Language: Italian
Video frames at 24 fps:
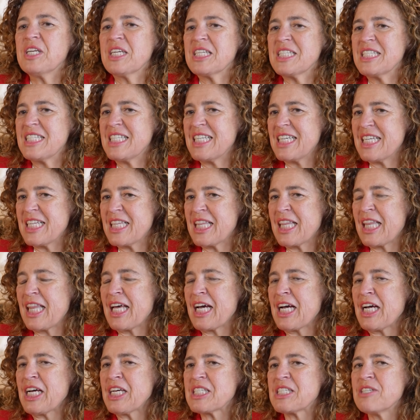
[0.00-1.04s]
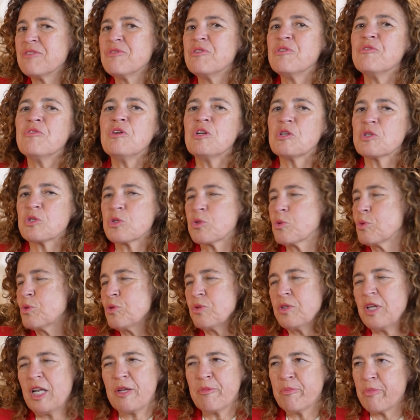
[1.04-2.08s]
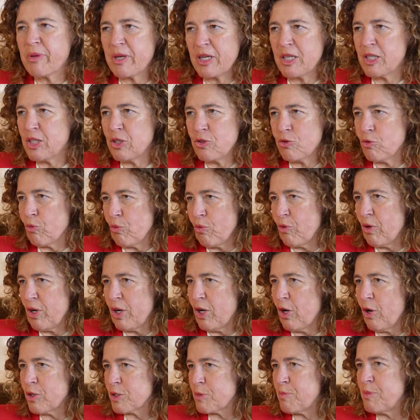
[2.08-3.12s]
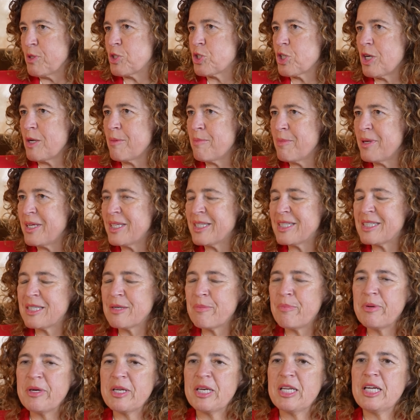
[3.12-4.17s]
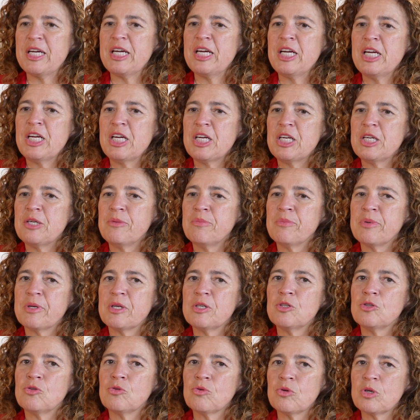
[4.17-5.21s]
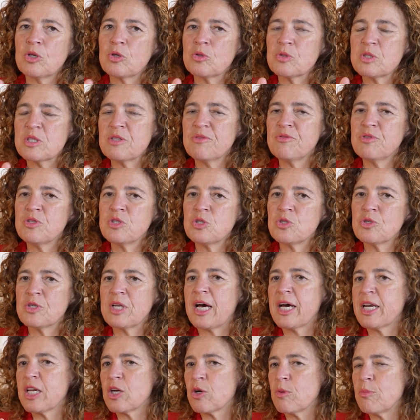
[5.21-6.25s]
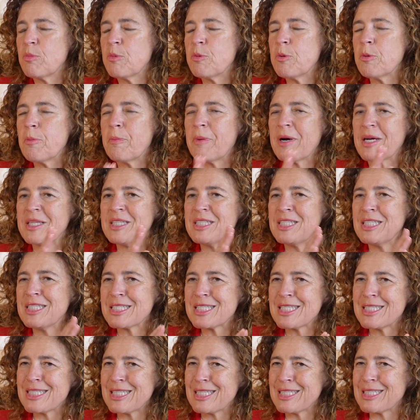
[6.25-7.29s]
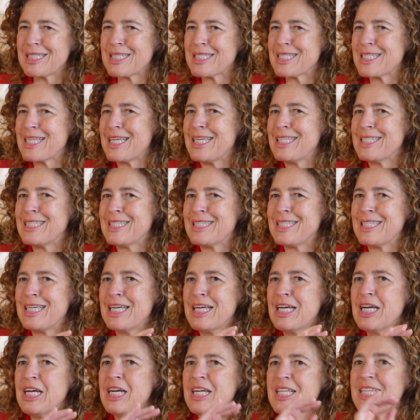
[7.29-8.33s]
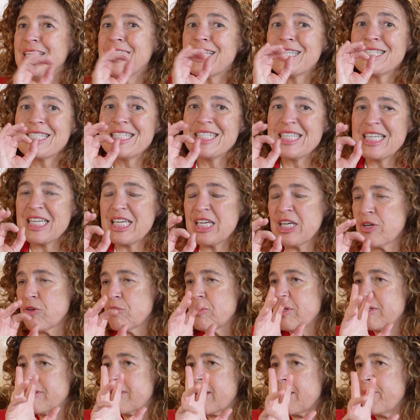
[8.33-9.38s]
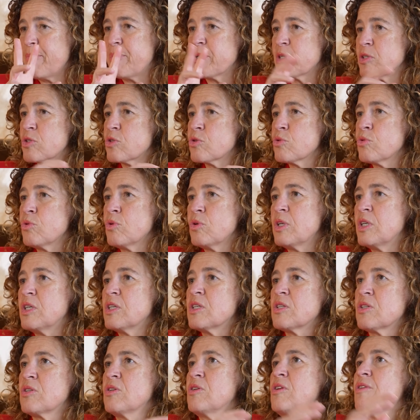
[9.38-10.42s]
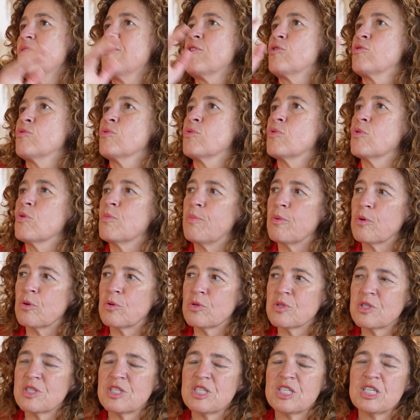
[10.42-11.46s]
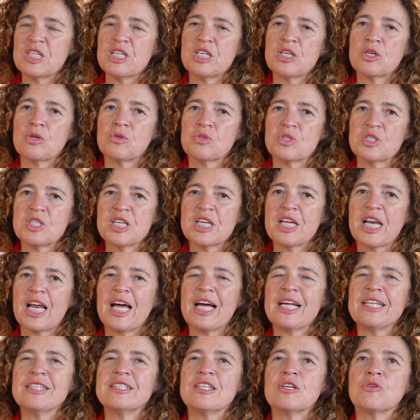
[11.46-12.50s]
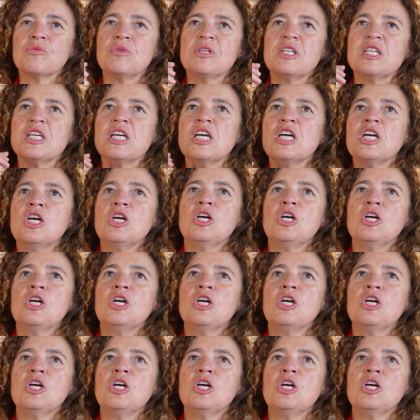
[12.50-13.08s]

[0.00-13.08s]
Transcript: in azienda, si vive il sogno dell'imprenditore, no? specialmente sì. per eh, imprenditori così visionari come mio padre nel 77, da zero, da tre persone, sono arrivato a un esatto. gruppo così, così grande, quindi